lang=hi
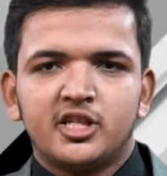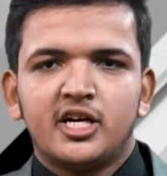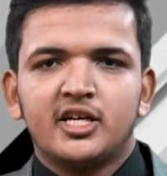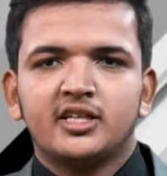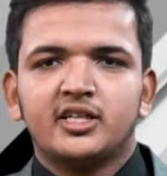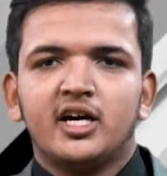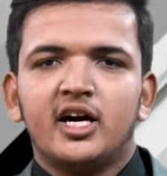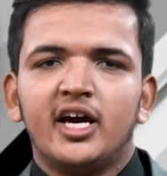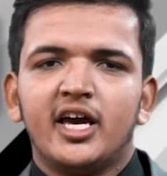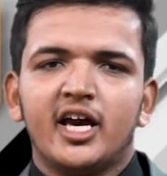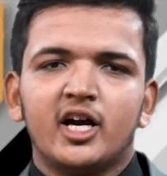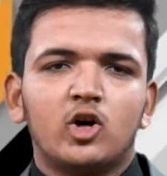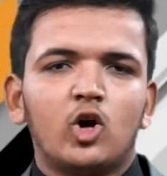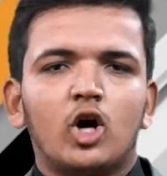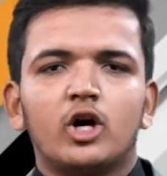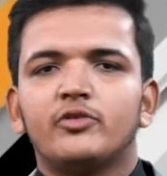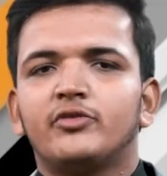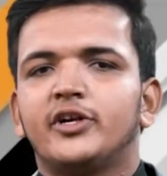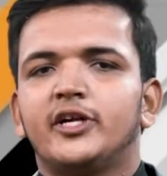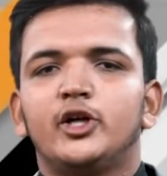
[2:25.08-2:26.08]
जैन का एक
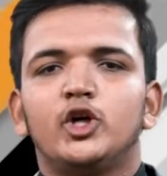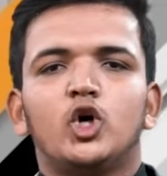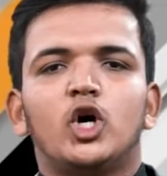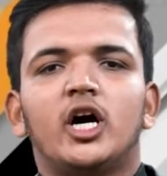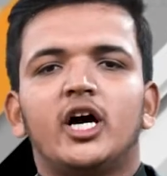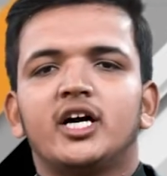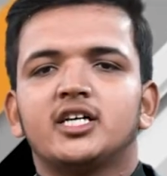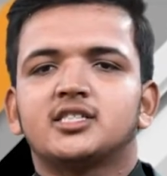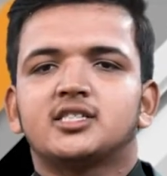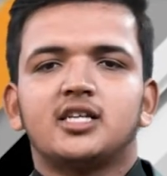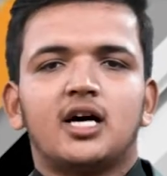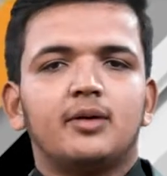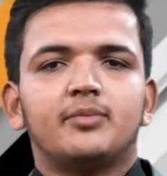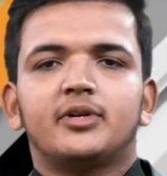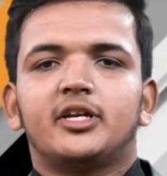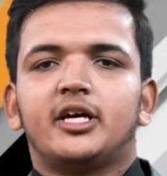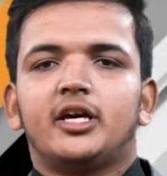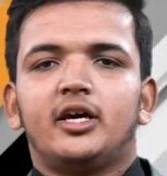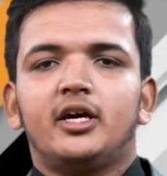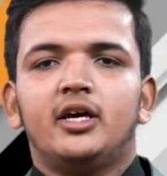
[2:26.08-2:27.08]
और वीडियो आया
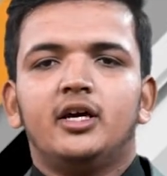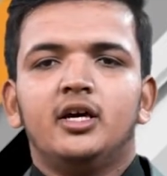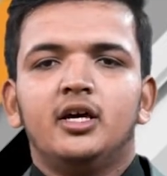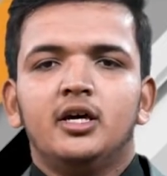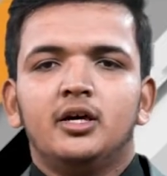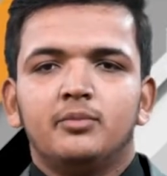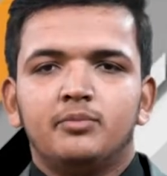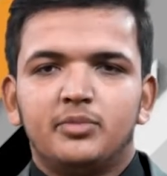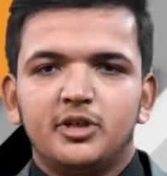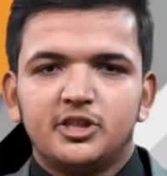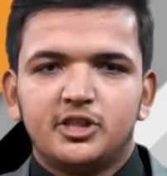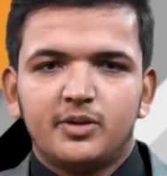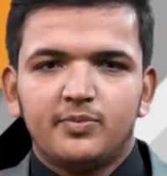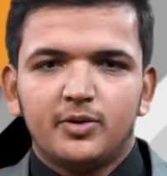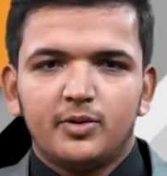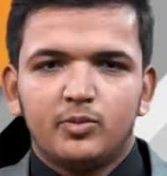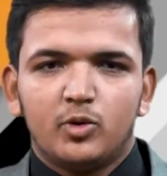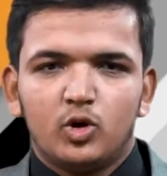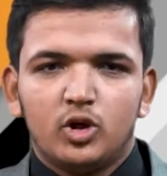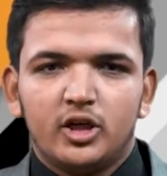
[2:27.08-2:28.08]
सामने
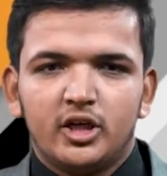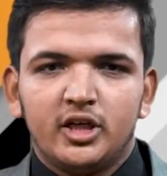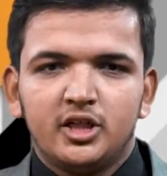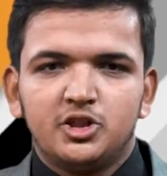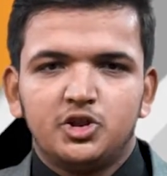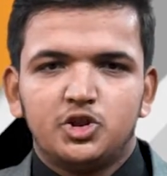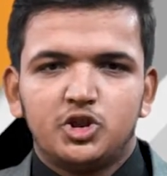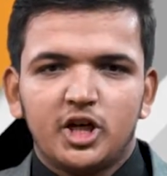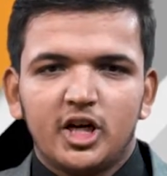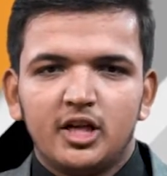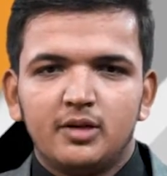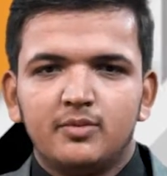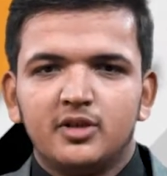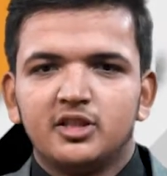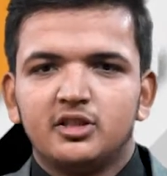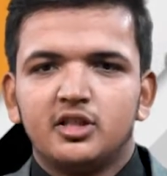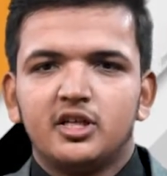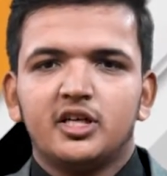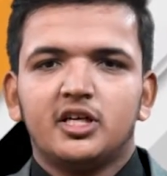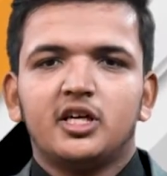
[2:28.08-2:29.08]
बीजेपी बोली जेल
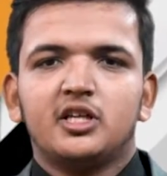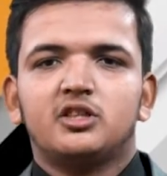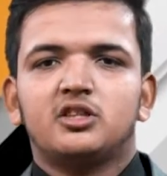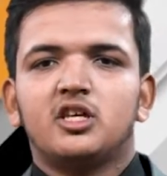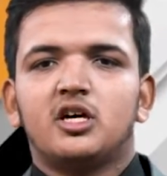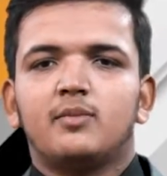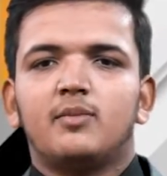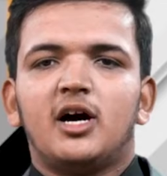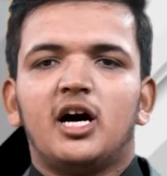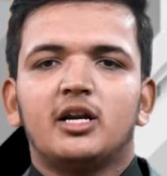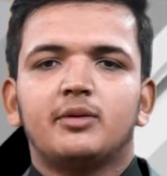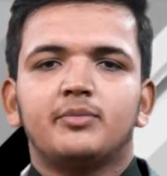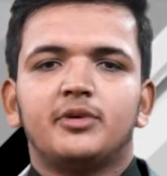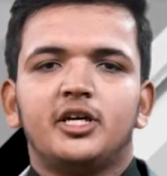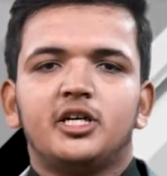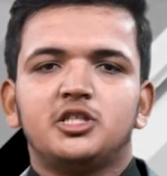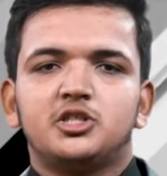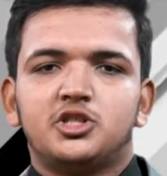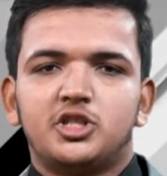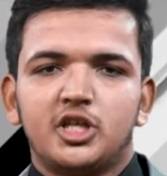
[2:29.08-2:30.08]
मंत्री के दरबार में